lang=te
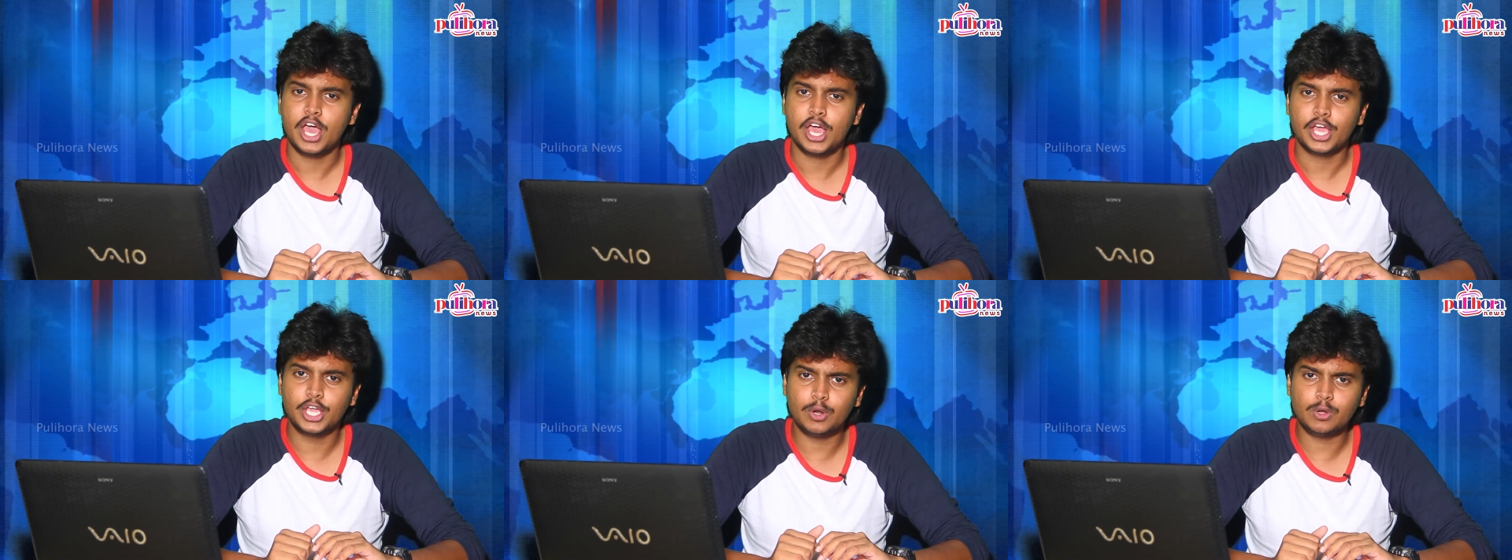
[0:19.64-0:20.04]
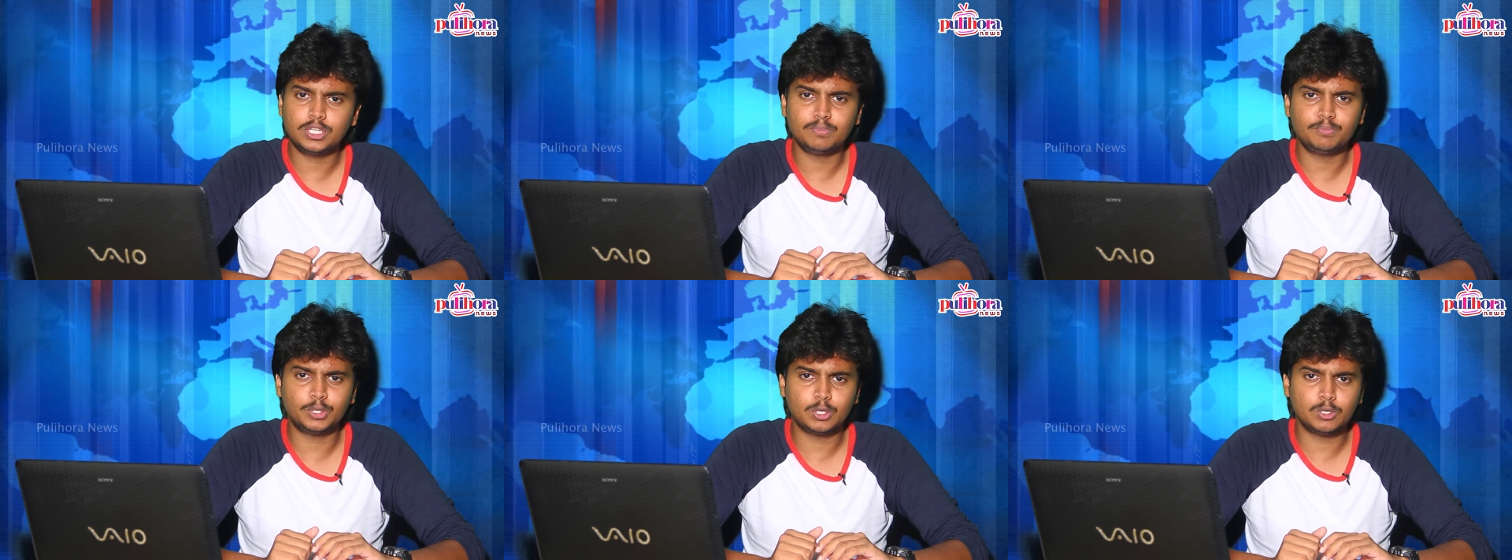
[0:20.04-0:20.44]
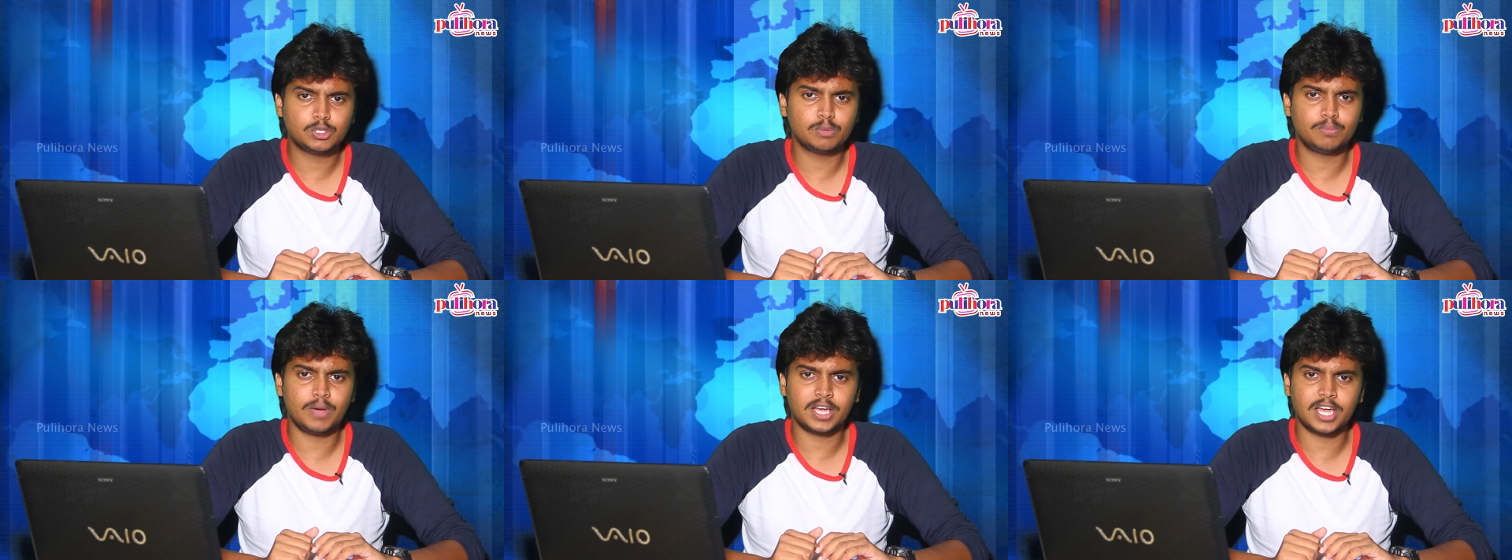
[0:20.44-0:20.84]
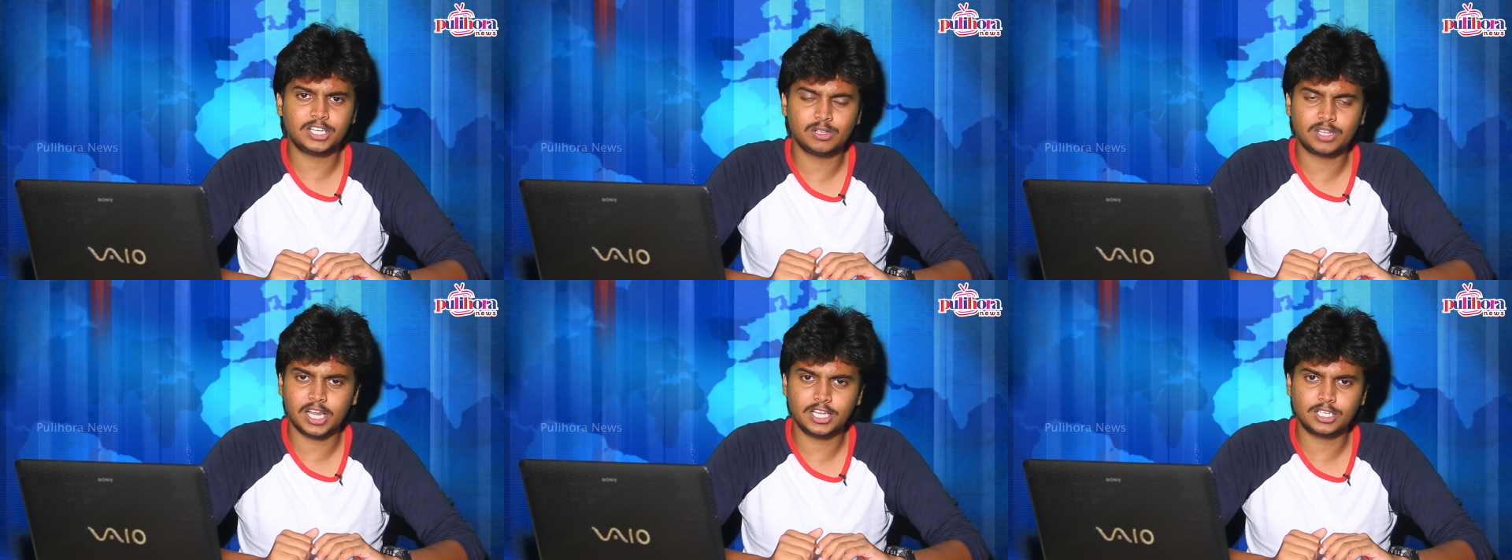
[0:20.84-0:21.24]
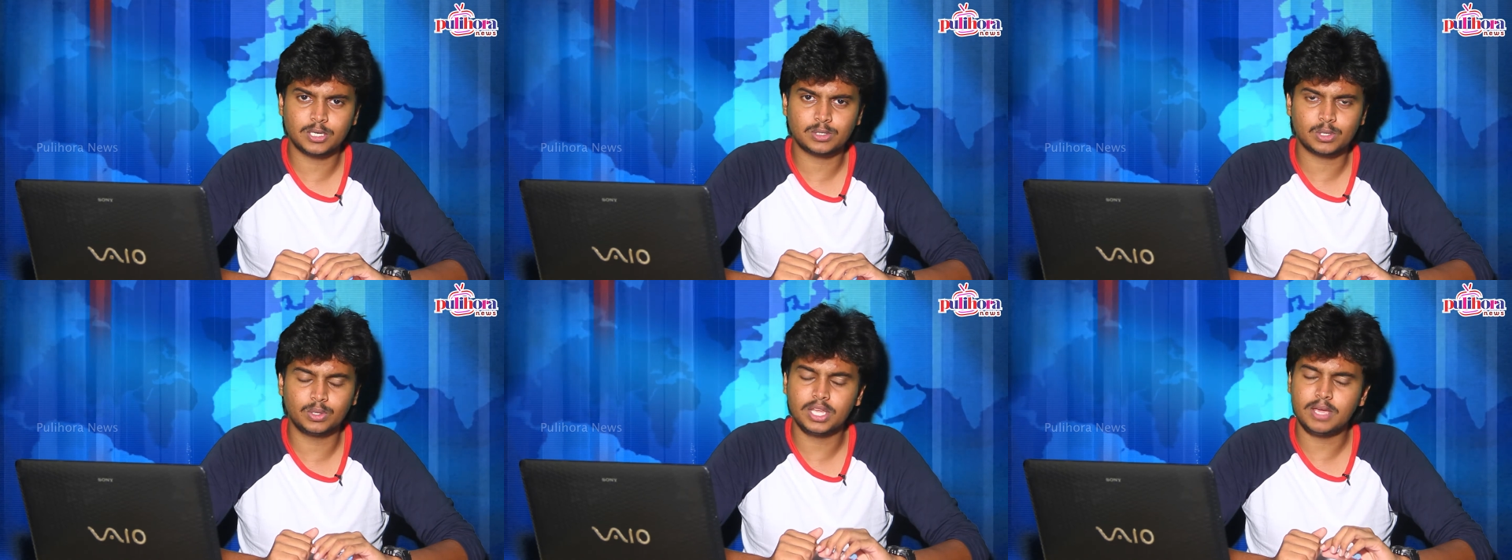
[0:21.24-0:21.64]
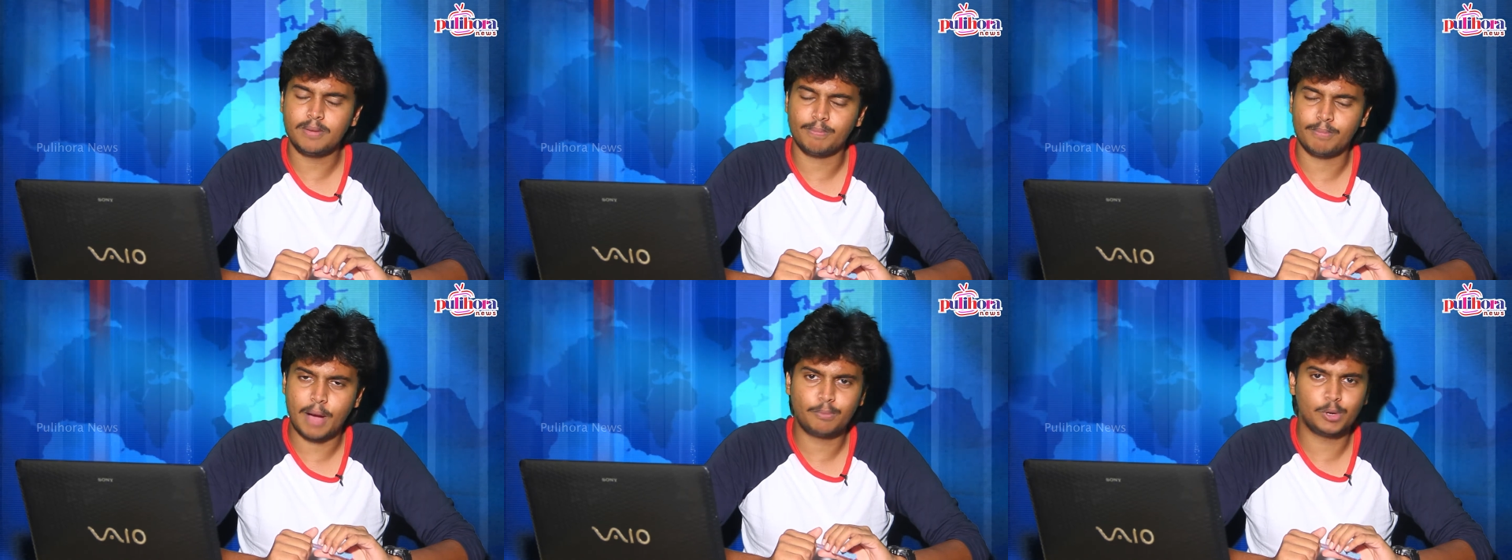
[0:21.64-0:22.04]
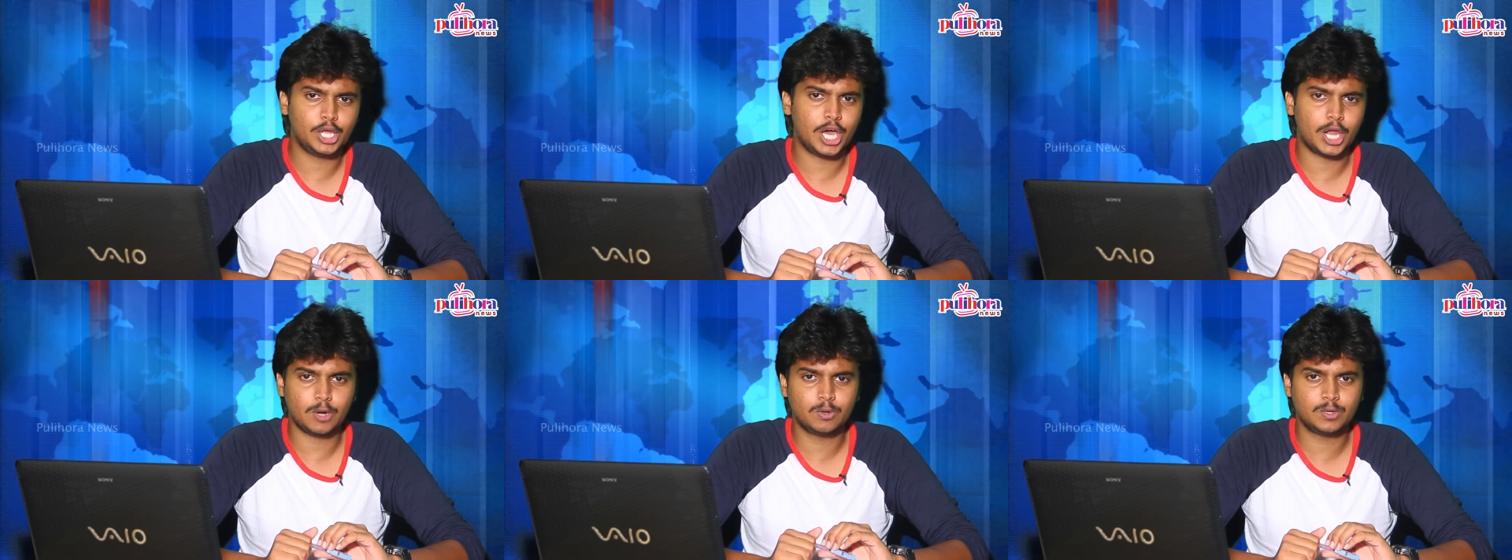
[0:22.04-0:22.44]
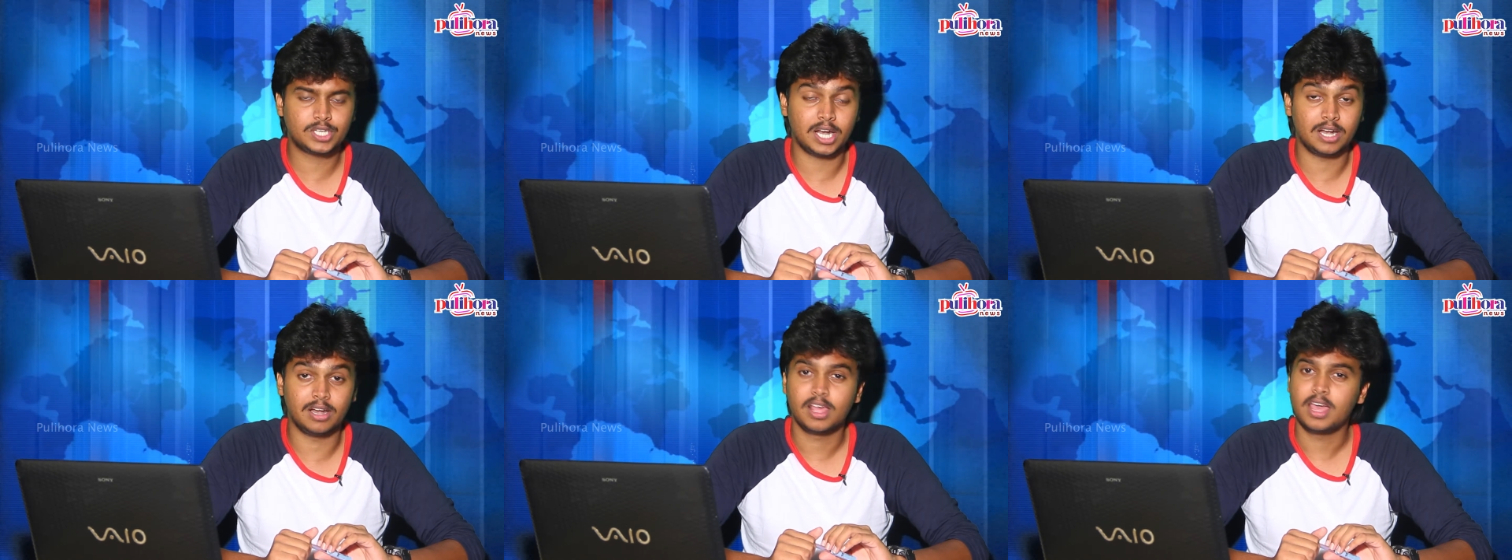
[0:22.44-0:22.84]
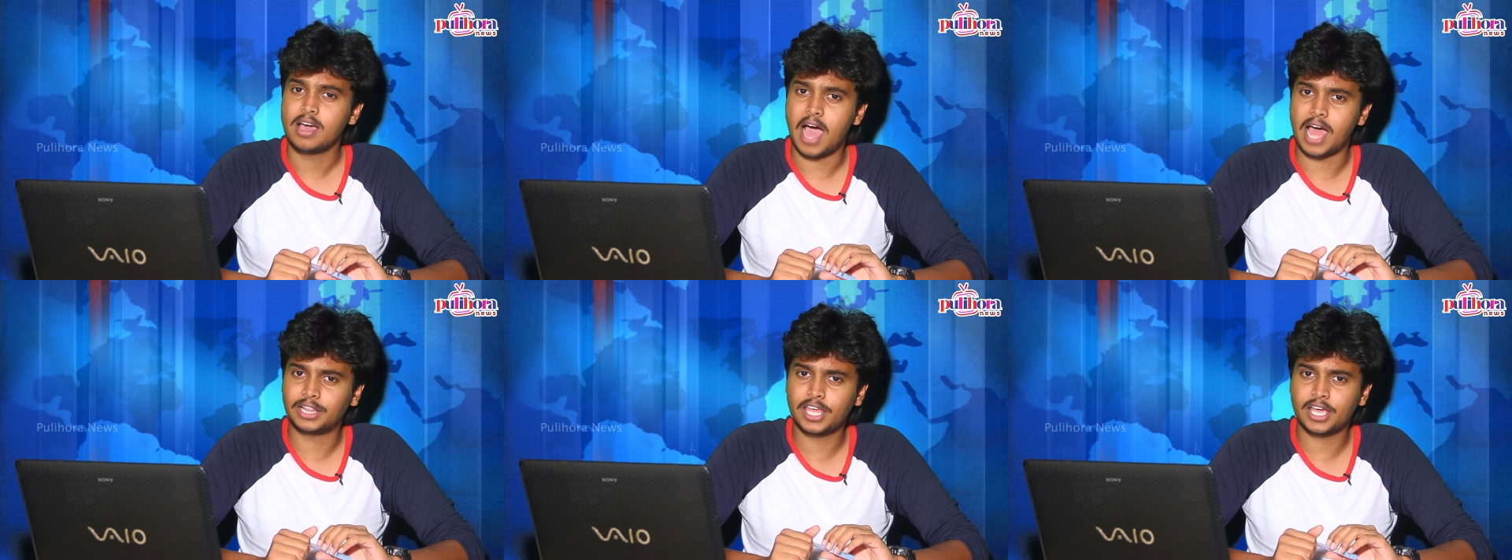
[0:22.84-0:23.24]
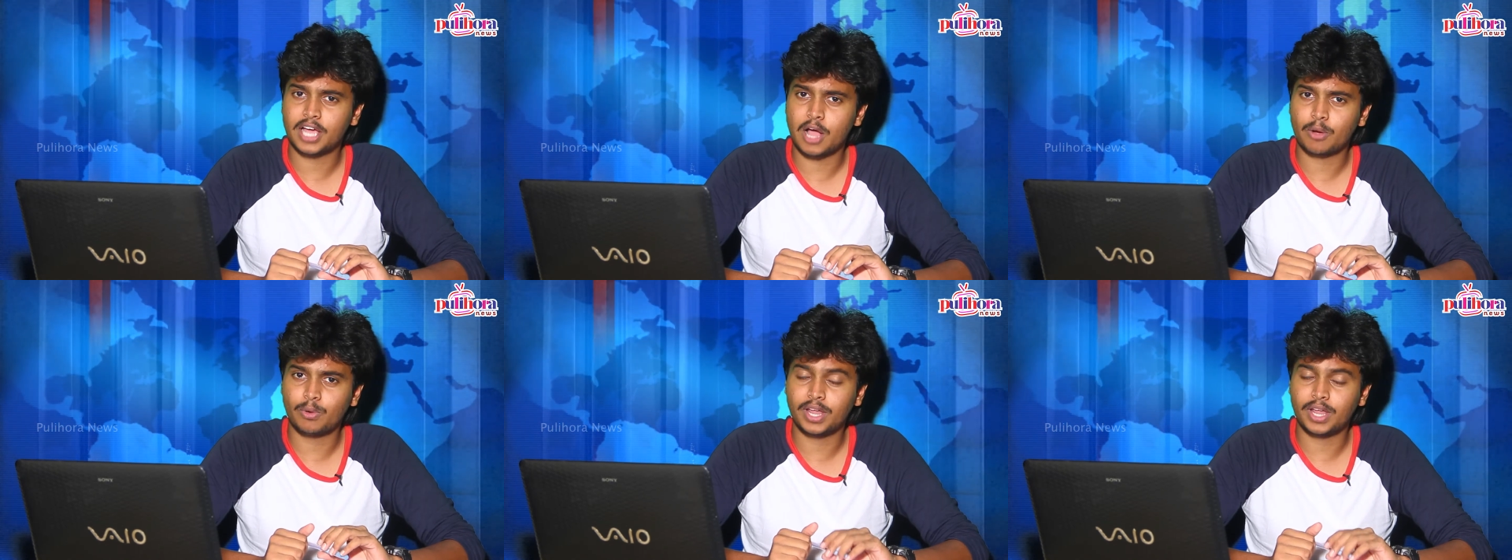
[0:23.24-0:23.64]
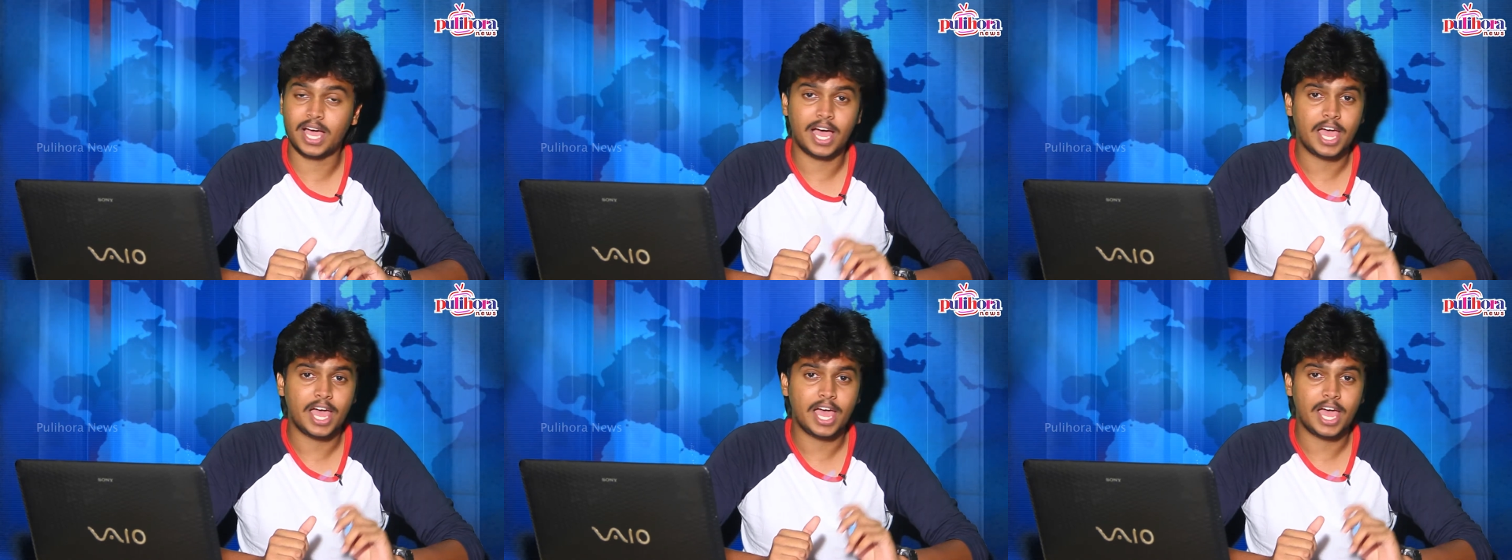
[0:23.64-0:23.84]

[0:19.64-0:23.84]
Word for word: ఈరోజు పుట్టిన శుభాకాంక్షలు తెలియజేస్తుంది మా పులిహోర న్యూస్ ఛానల్ అంతేకాకుండా